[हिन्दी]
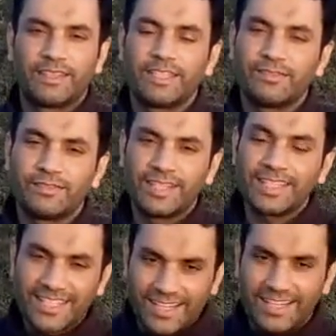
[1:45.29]
किस
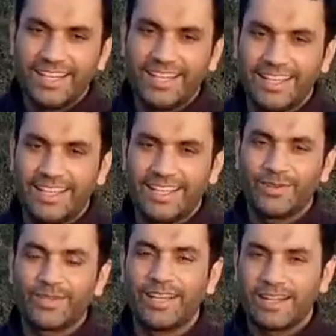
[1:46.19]
किस के लिए लेने आए हैं
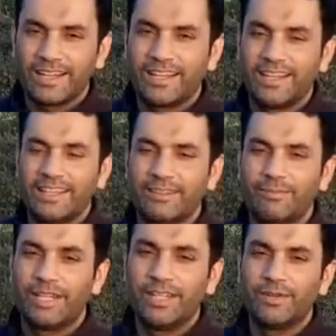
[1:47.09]
और क्या करना है
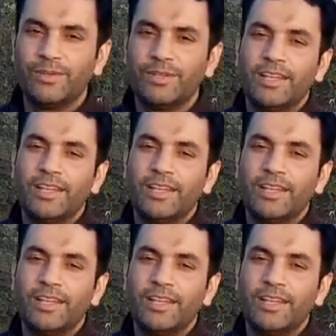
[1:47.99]
ये मिट्टी को